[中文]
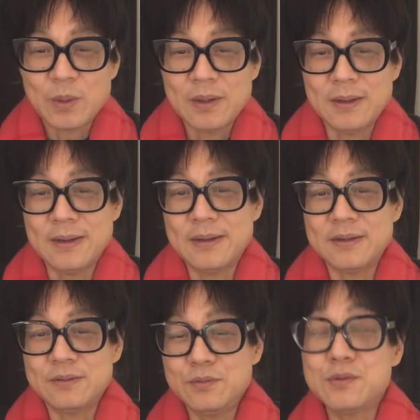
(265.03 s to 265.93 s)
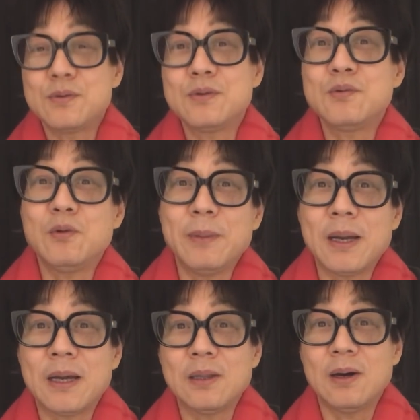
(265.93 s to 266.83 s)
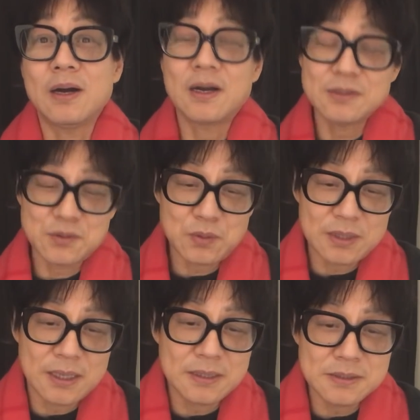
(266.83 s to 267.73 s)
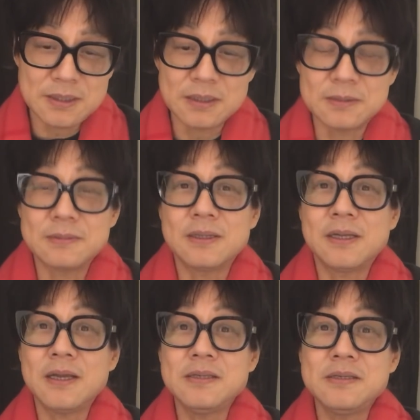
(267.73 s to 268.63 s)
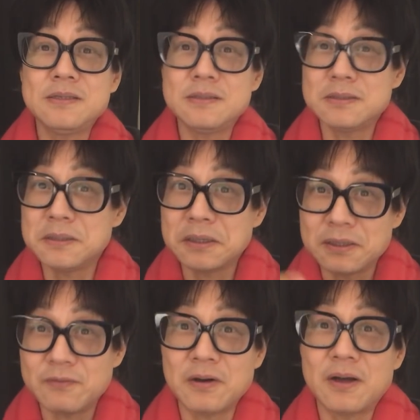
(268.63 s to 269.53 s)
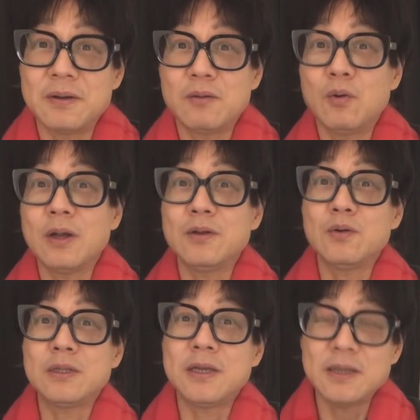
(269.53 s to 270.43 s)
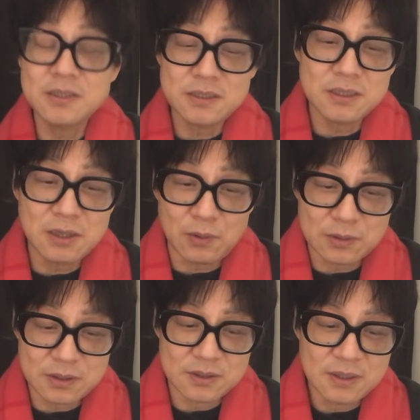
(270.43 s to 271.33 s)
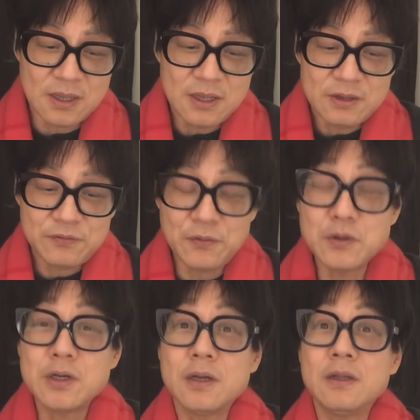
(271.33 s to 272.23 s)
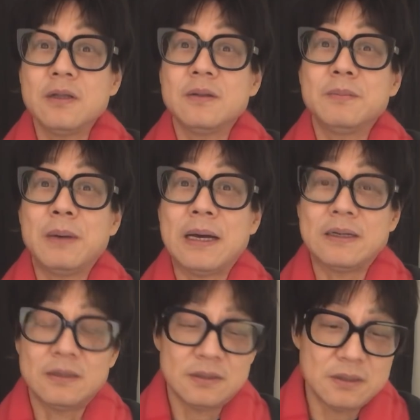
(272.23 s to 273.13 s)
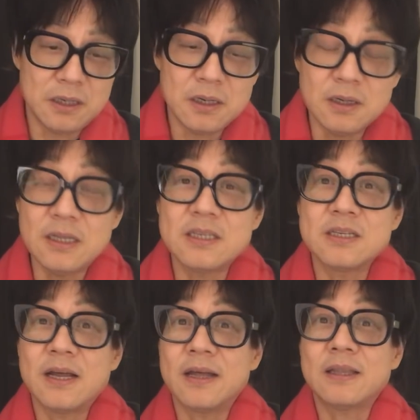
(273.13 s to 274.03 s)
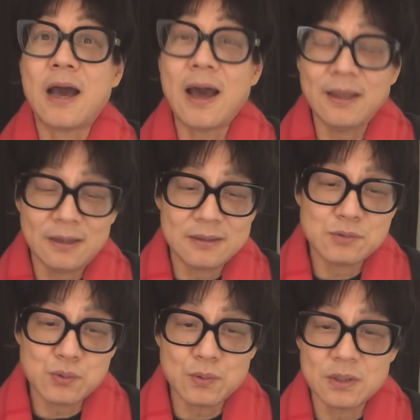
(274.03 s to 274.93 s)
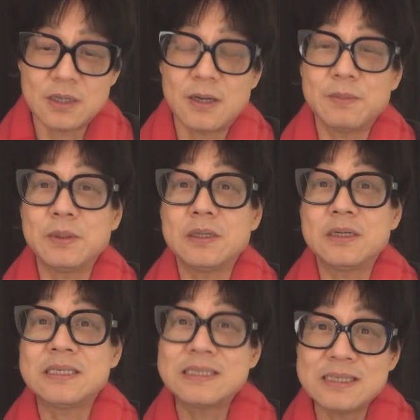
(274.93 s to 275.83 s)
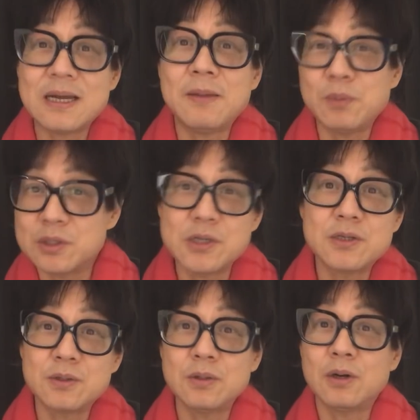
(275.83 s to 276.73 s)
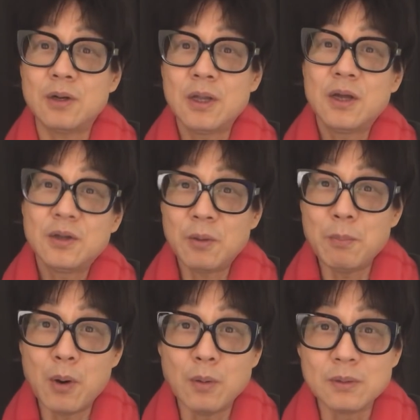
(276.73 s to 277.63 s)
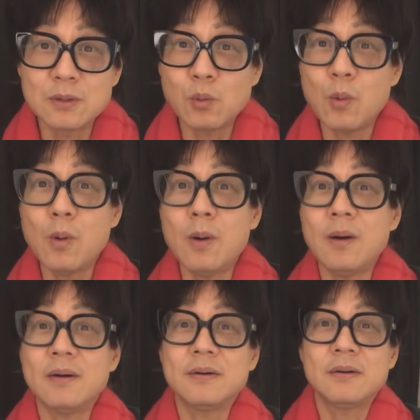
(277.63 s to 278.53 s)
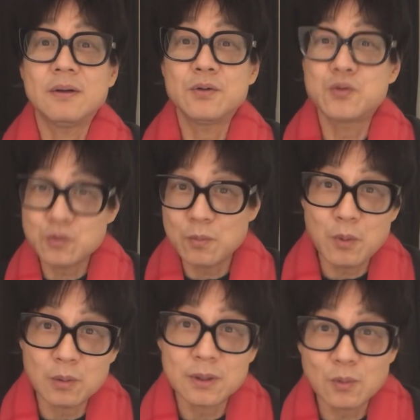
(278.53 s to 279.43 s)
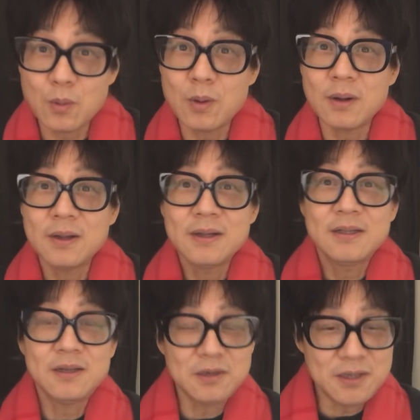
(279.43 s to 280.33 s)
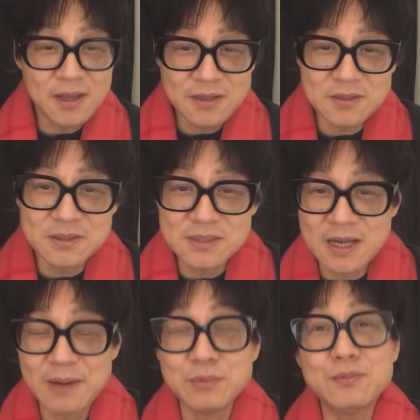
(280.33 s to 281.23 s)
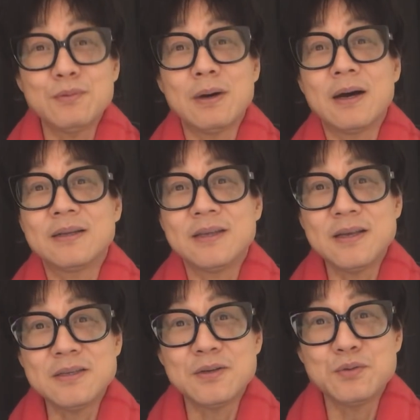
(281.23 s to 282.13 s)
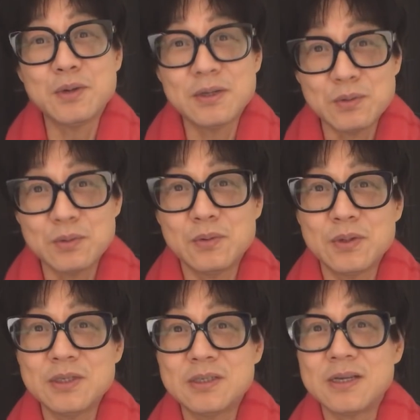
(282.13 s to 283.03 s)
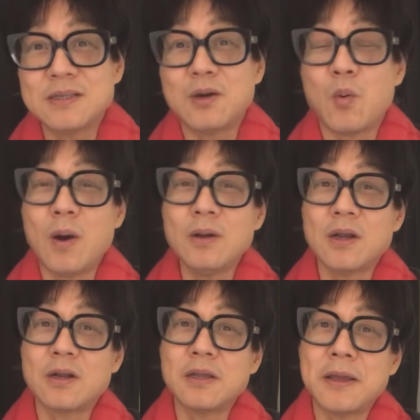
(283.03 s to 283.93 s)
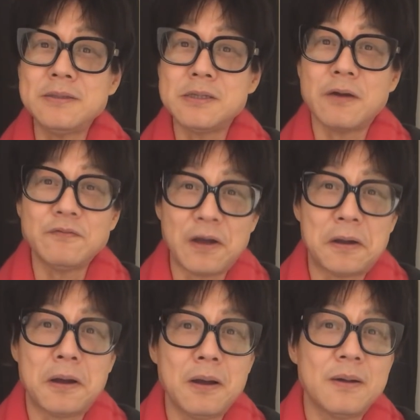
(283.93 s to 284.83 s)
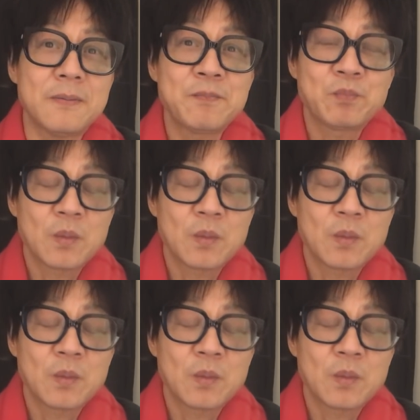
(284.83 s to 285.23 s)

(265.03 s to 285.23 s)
啊！与此同时，我们也看到啊，刚才说了天津了，是不是？天津那个地方啊，我跟你说，天津搞这个封城，把这个人隔离起来，他的那个措施啊，比这个西安、比郑州要要猛得多，凶猛得多。但是天津人架不住啊，天津人居然有有人站在广场上演讲反抗。